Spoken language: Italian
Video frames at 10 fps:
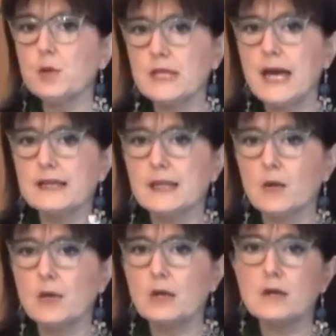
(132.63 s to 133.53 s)
Si tratta di
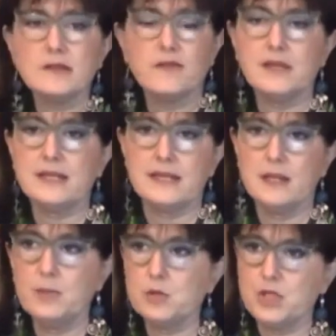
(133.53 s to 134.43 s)
valorizzare i
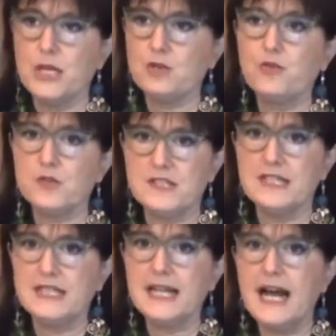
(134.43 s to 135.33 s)
contenitori culturali,
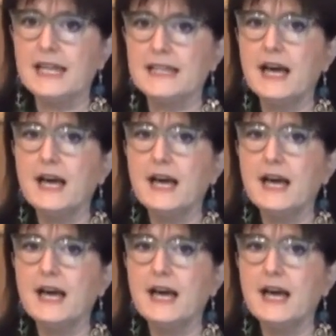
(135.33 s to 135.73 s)
questo era